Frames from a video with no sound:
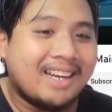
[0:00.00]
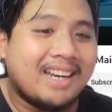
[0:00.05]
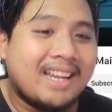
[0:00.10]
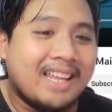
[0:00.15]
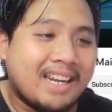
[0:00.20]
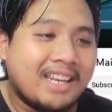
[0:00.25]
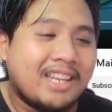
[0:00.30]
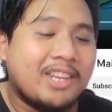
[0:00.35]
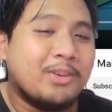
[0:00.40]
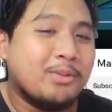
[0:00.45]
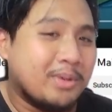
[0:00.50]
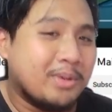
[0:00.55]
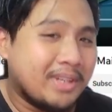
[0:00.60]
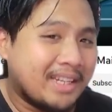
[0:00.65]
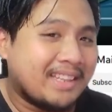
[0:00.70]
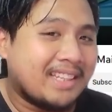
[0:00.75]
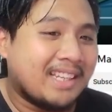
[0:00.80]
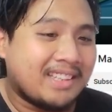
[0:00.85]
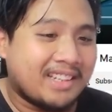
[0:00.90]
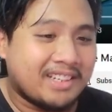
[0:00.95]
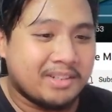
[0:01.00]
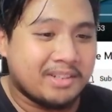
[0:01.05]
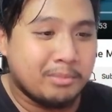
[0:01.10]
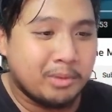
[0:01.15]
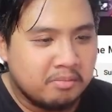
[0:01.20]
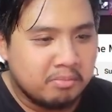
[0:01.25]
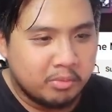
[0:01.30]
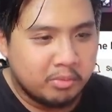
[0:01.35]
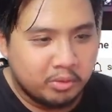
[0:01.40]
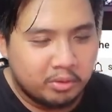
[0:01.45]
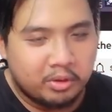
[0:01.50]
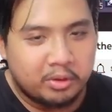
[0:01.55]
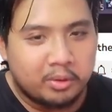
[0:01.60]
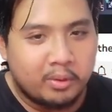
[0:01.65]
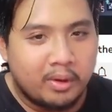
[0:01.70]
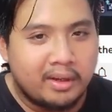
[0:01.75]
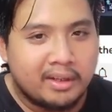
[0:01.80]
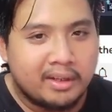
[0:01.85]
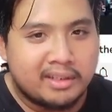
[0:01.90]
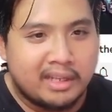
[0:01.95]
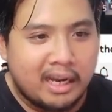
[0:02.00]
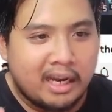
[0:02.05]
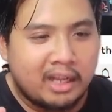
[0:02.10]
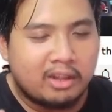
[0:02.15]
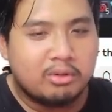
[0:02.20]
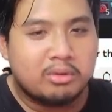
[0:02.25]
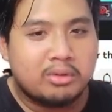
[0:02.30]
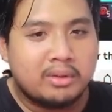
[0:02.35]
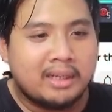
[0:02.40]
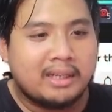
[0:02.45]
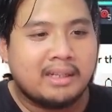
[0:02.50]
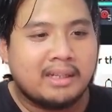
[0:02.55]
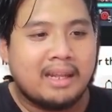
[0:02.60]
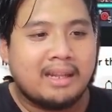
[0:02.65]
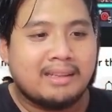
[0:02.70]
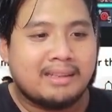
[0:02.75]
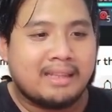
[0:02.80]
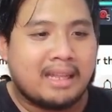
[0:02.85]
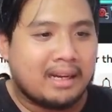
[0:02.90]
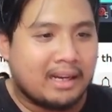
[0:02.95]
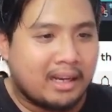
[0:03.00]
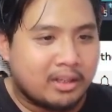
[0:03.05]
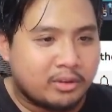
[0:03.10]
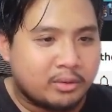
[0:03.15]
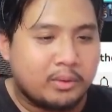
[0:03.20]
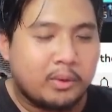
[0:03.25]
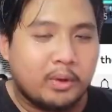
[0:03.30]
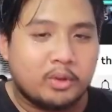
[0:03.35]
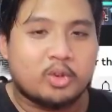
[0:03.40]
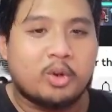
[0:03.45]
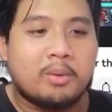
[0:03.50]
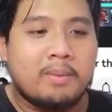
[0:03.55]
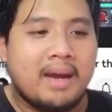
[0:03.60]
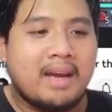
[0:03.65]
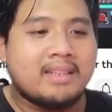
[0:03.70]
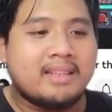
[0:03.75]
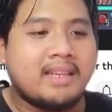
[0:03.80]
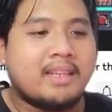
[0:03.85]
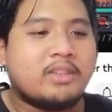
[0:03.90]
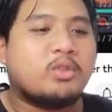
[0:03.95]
dari unitnya tersebut. Menurut gue ini sangat unik dan ntar langsung gue coba aja,